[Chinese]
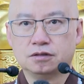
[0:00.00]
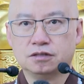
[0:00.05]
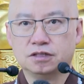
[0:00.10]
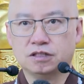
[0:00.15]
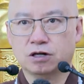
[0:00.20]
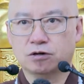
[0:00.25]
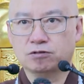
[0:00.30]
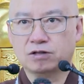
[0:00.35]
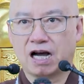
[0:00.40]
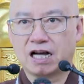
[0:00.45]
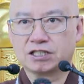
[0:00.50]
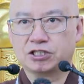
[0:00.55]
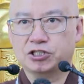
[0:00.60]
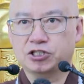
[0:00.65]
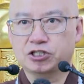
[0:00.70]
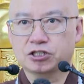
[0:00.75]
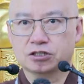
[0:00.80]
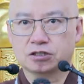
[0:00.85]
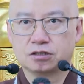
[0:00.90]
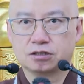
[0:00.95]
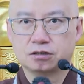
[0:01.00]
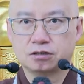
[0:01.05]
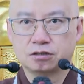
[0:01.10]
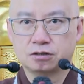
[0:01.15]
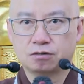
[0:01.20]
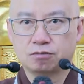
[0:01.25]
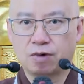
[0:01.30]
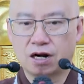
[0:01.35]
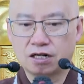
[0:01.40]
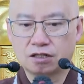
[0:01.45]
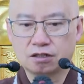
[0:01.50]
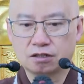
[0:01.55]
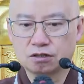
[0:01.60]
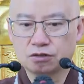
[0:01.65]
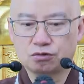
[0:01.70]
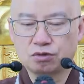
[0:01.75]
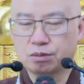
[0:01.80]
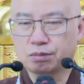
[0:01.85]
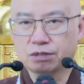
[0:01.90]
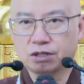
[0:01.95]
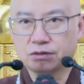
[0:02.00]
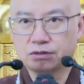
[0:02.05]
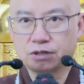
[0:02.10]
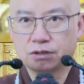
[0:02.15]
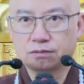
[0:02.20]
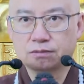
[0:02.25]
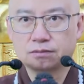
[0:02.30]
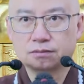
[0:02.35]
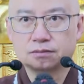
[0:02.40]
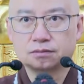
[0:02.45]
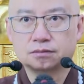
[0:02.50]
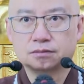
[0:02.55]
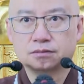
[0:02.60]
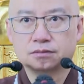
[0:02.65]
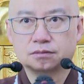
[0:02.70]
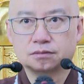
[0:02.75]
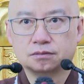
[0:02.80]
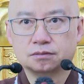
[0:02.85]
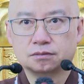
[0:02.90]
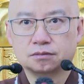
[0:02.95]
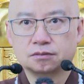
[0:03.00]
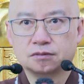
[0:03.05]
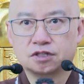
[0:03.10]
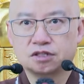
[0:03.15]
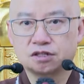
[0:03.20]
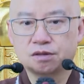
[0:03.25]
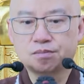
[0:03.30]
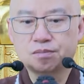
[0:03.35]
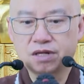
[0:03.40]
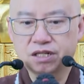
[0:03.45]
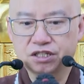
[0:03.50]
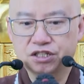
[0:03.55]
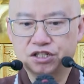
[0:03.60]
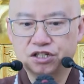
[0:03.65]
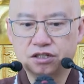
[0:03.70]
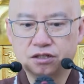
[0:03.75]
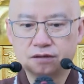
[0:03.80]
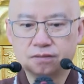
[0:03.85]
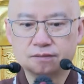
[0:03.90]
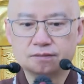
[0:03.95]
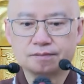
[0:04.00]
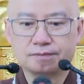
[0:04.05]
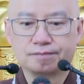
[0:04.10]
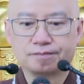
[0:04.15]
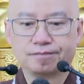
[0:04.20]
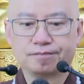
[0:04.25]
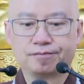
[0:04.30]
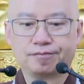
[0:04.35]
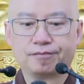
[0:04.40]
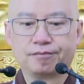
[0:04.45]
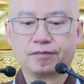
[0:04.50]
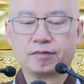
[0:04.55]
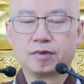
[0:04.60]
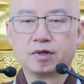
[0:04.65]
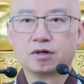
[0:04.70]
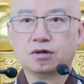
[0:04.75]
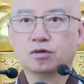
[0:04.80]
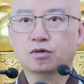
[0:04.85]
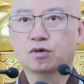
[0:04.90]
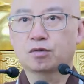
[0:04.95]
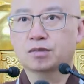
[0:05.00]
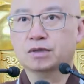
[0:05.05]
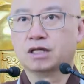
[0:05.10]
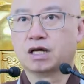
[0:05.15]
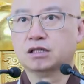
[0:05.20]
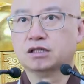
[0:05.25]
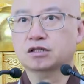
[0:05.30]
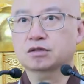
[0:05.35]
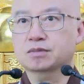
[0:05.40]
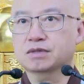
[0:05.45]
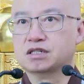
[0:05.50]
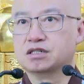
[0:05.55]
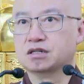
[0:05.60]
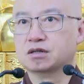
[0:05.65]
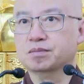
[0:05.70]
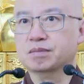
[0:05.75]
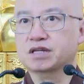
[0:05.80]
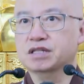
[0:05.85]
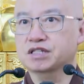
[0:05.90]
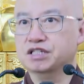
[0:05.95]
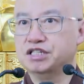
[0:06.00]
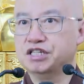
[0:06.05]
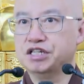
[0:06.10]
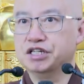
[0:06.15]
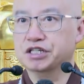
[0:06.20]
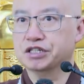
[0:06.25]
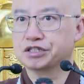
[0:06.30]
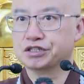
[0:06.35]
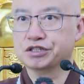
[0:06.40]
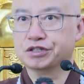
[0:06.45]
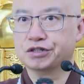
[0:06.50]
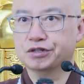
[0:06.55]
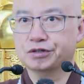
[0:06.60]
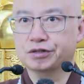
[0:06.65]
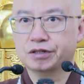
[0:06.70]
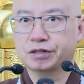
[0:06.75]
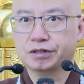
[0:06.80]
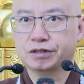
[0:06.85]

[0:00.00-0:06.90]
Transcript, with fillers: 咬牙切齿，晚上都睡不着觉，生闷气。我们大家有没有生闷气的时候？